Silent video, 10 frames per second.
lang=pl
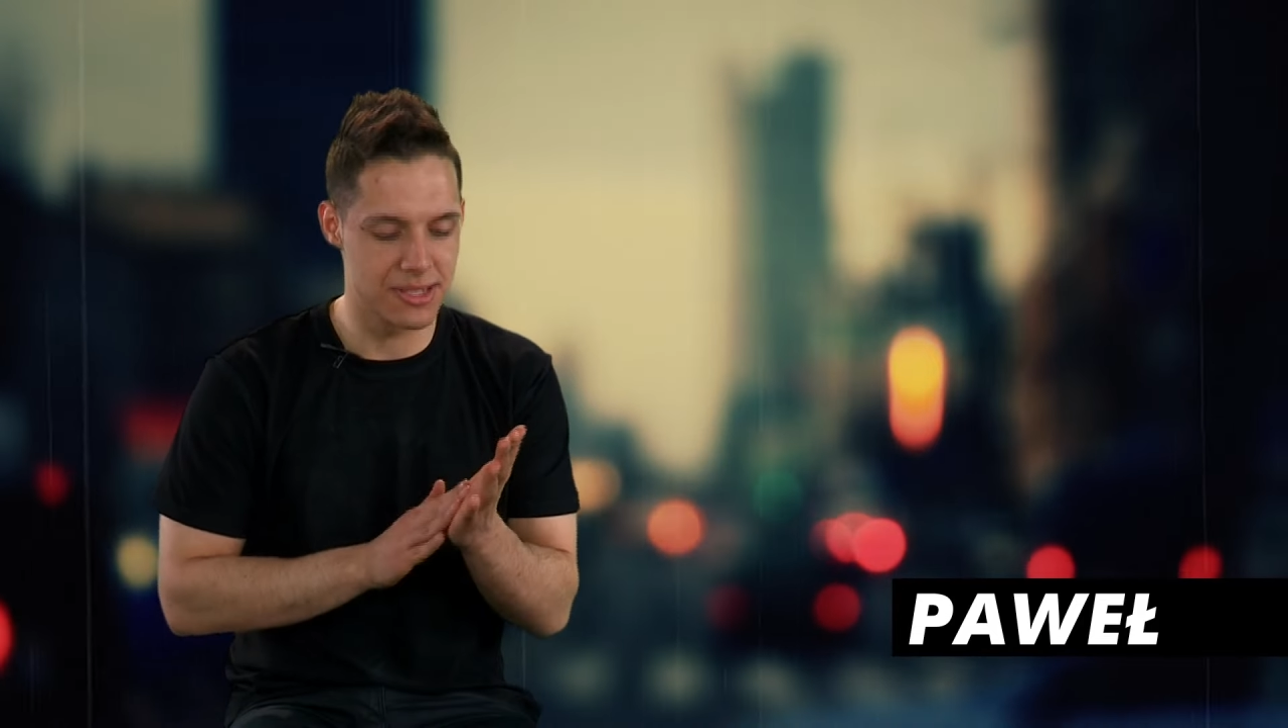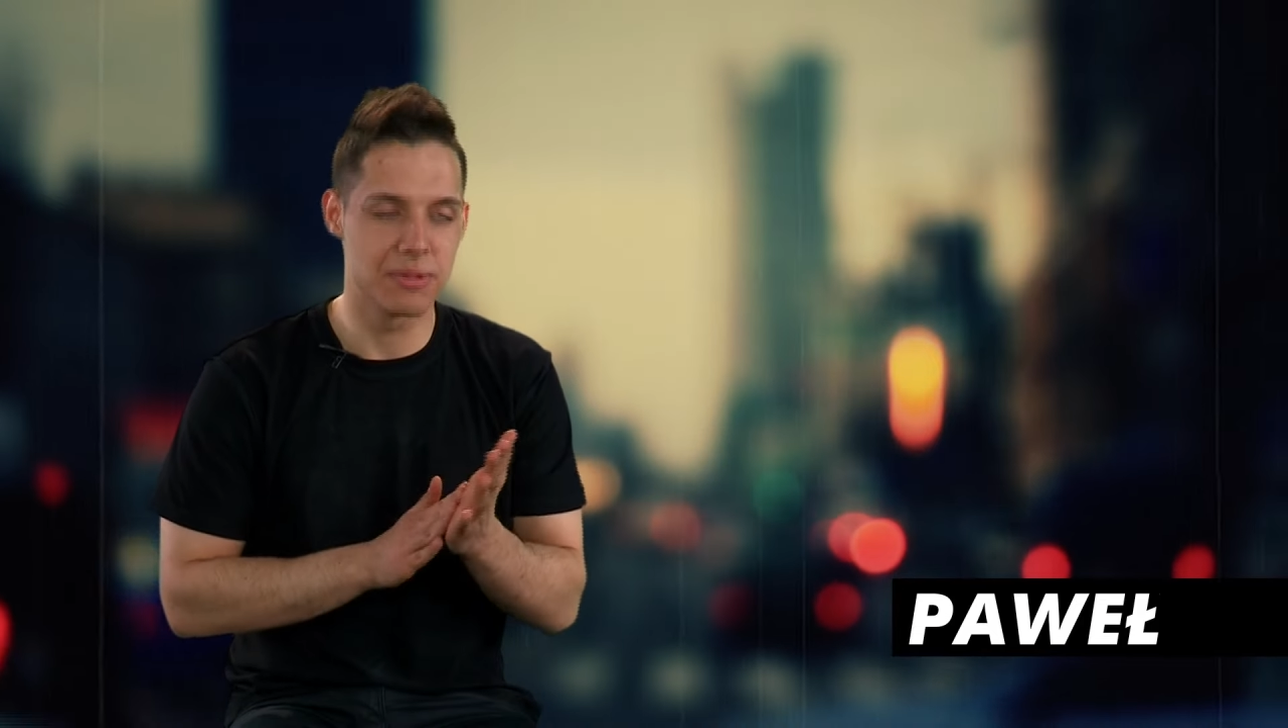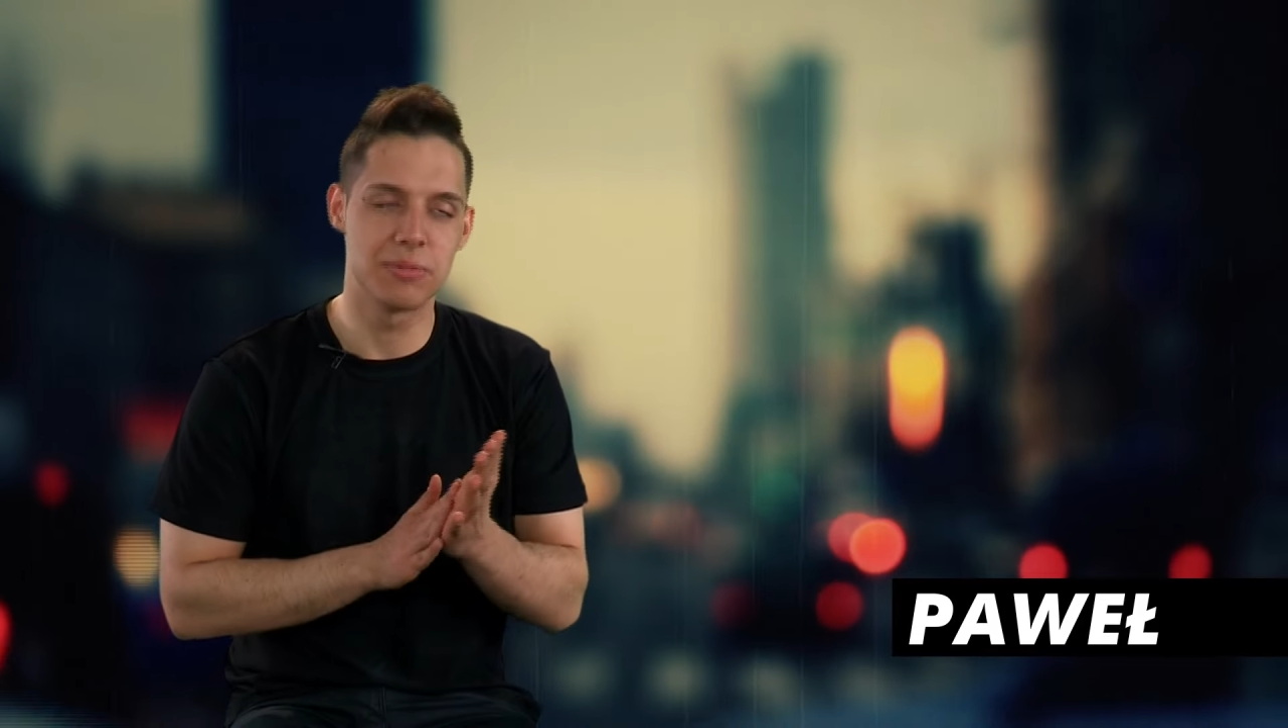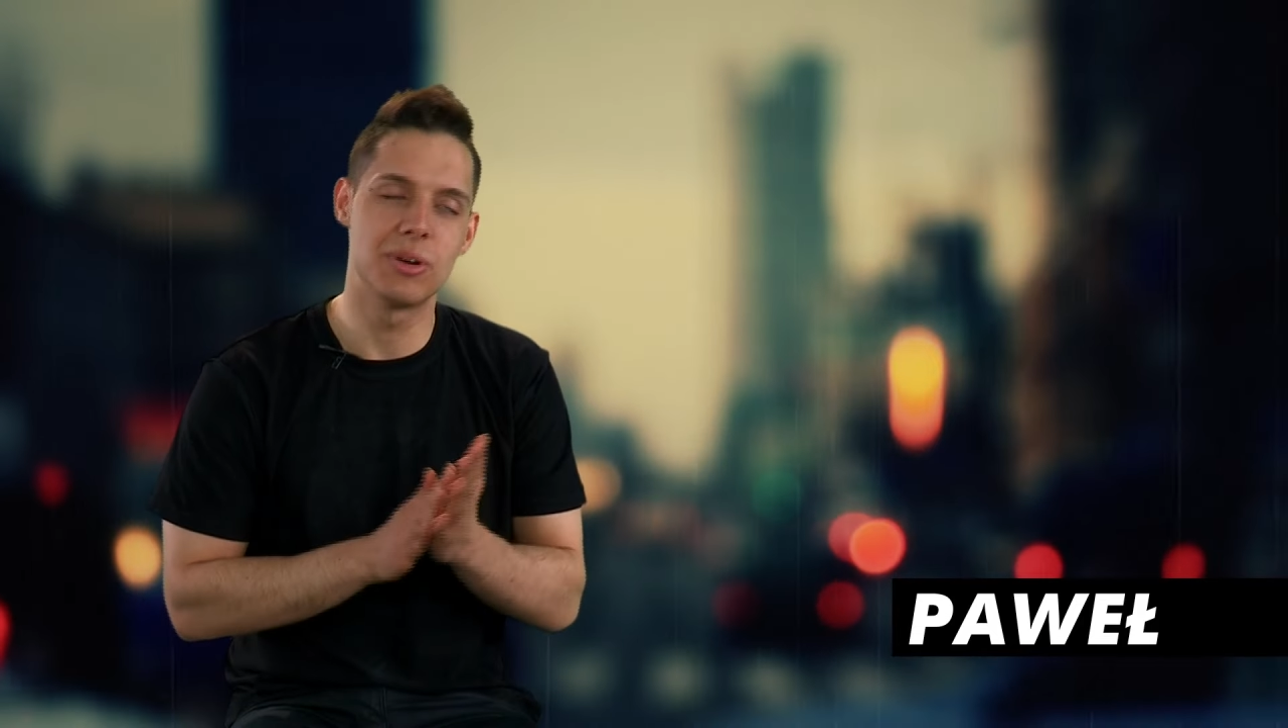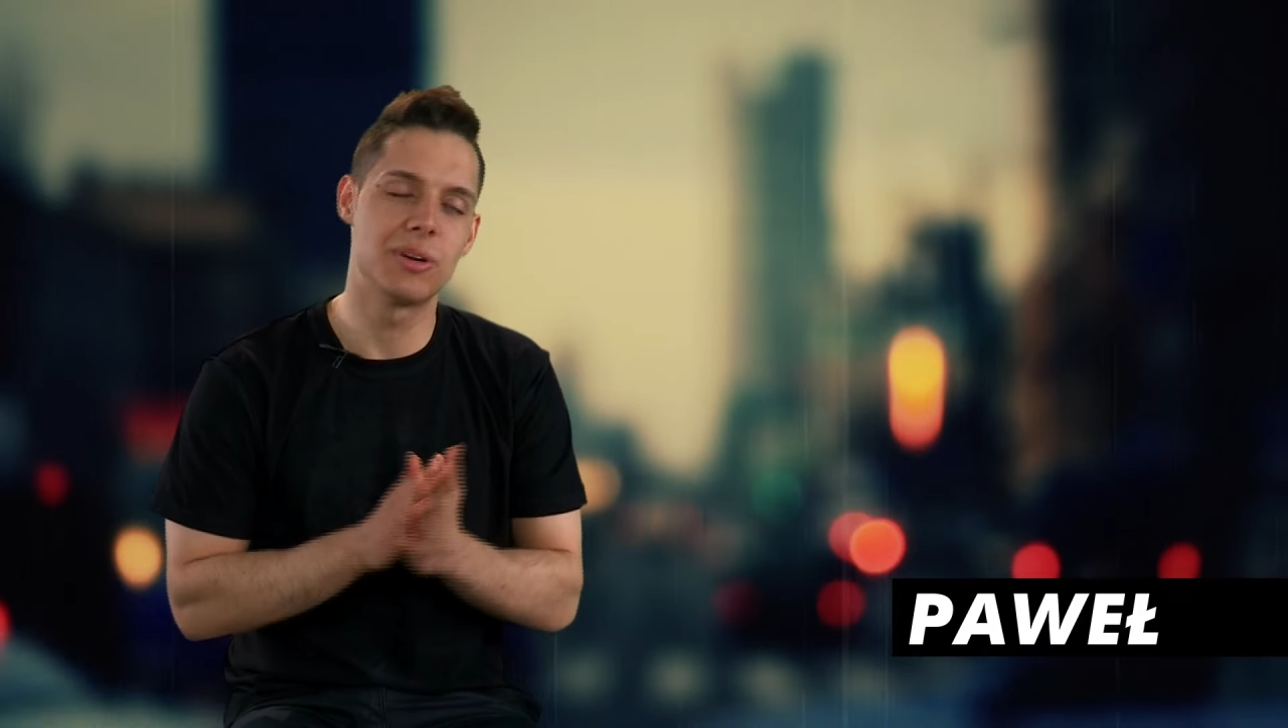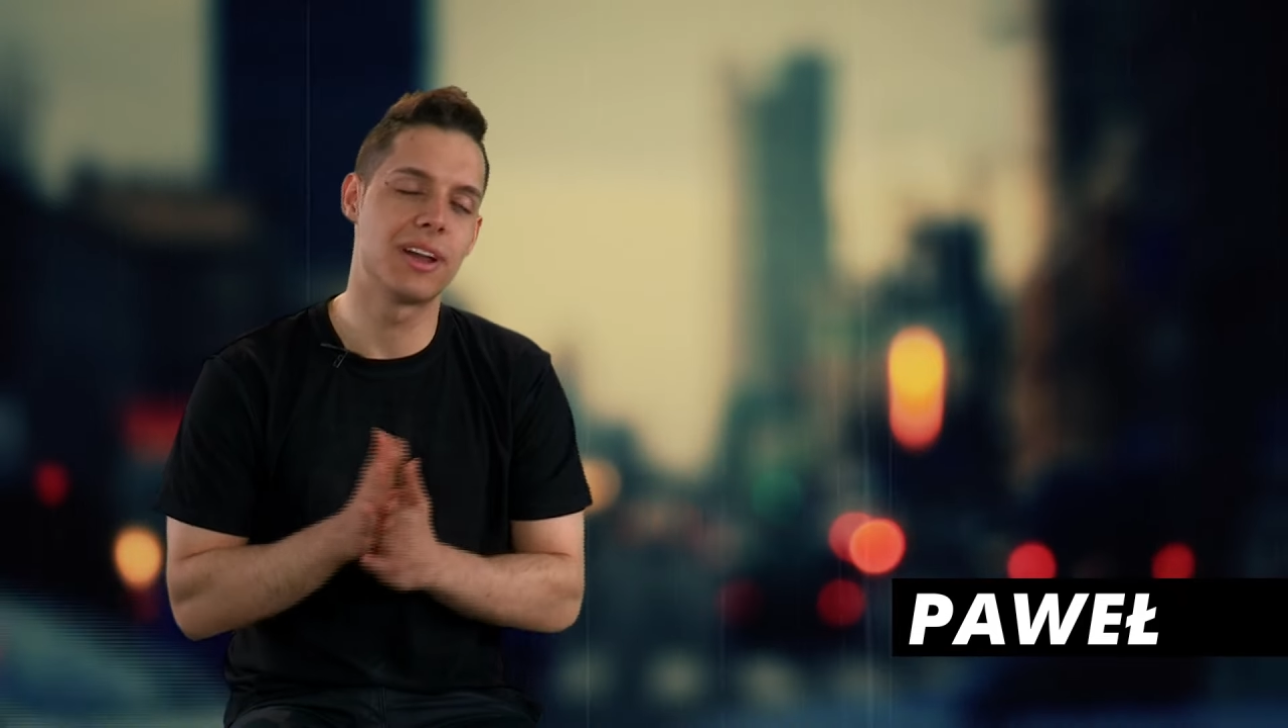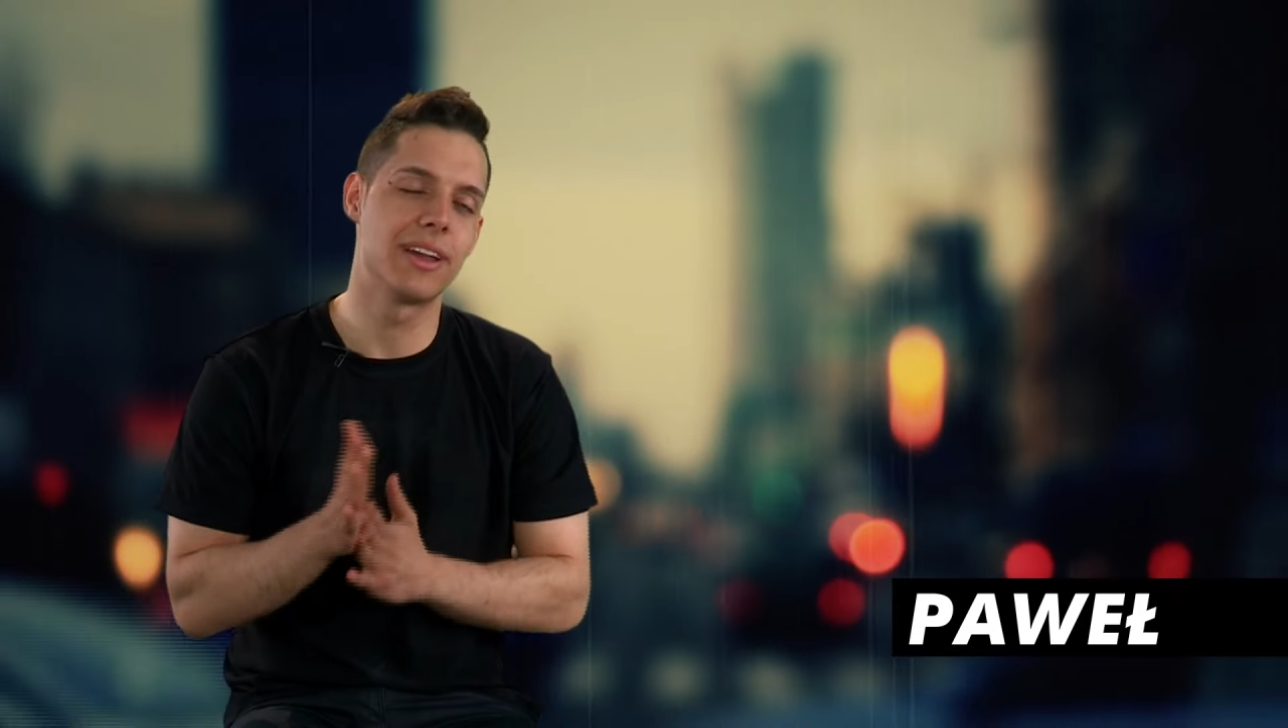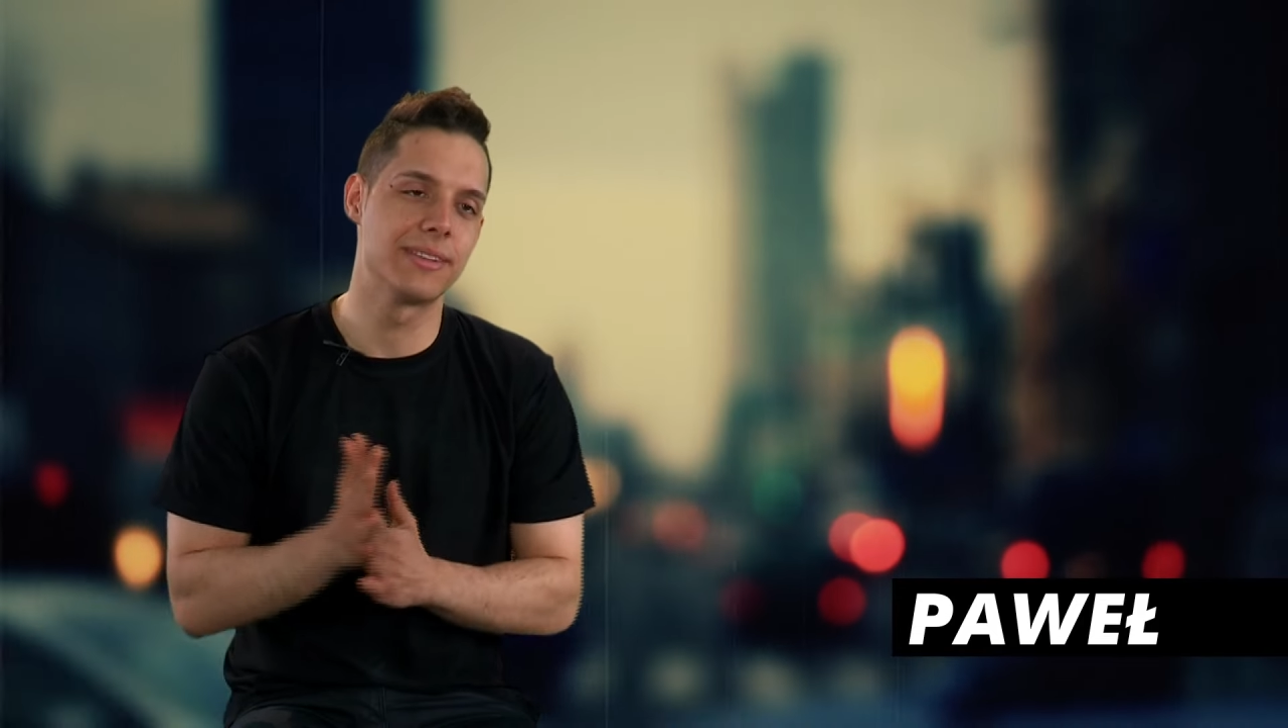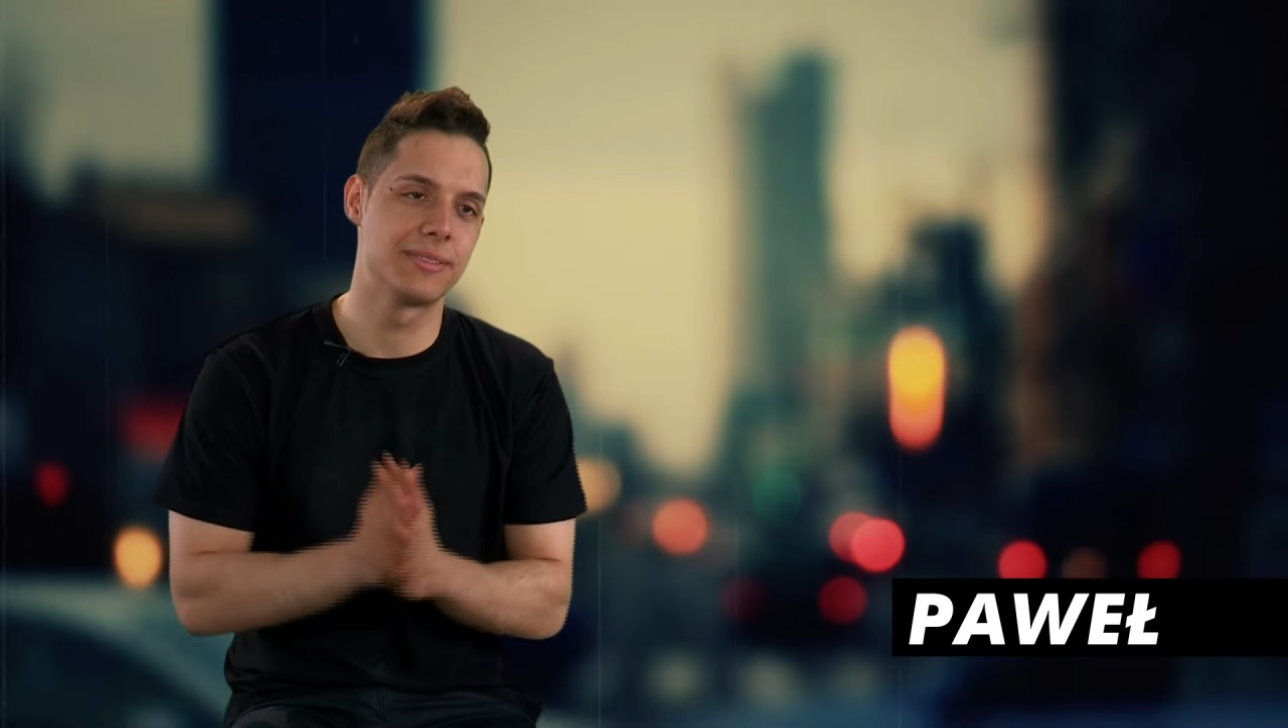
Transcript: nami było okej.